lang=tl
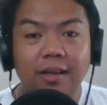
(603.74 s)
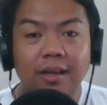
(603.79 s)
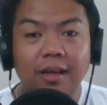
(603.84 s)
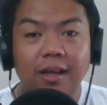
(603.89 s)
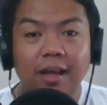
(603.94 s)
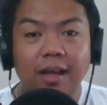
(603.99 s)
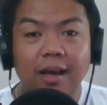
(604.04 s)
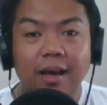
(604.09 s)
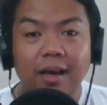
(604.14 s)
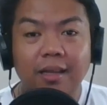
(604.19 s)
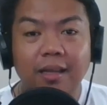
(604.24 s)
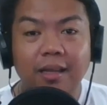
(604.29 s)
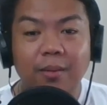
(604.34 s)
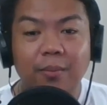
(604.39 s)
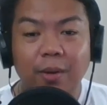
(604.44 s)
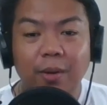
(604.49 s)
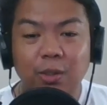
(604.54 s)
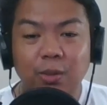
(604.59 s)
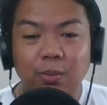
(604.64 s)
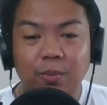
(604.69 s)
ang kanyang
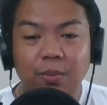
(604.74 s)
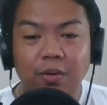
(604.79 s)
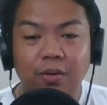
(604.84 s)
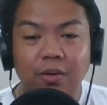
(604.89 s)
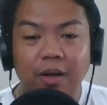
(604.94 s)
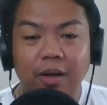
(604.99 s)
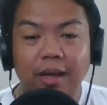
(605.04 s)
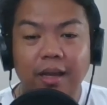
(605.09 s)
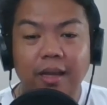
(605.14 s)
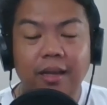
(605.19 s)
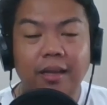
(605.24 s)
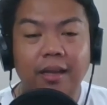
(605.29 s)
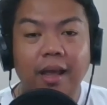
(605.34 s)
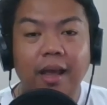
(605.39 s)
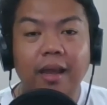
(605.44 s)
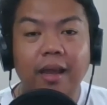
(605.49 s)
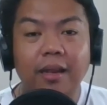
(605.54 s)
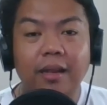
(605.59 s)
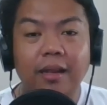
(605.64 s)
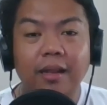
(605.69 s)
price po ay
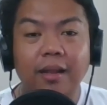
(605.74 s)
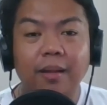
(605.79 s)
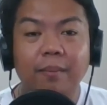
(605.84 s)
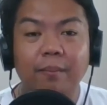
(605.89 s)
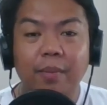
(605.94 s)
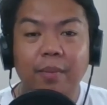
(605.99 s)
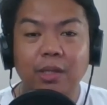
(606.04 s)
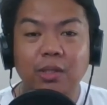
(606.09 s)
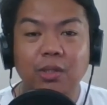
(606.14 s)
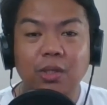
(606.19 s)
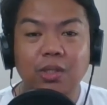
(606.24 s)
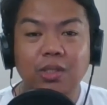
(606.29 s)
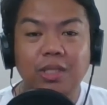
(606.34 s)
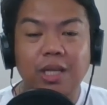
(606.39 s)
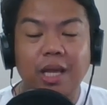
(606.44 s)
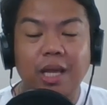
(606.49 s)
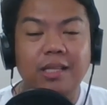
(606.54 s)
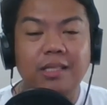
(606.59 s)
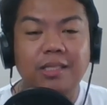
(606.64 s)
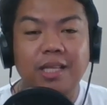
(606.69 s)
9 pesos
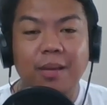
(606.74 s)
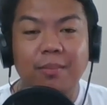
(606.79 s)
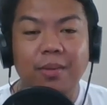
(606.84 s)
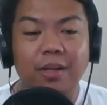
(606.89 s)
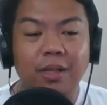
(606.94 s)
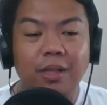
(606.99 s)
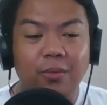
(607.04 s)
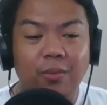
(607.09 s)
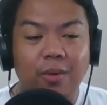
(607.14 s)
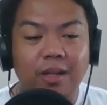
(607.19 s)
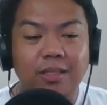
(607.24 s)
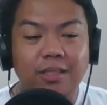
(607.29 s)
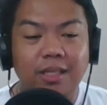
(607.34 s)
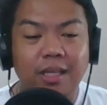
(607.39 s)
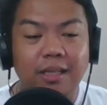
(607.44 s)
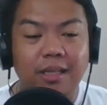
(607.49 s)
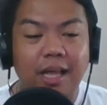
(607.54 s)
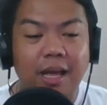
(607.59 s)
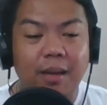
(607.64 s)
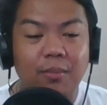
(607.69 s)
and 71
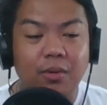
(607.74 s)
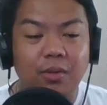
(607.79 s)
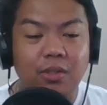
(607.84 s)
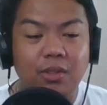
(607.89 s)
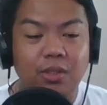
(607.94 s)
centavos.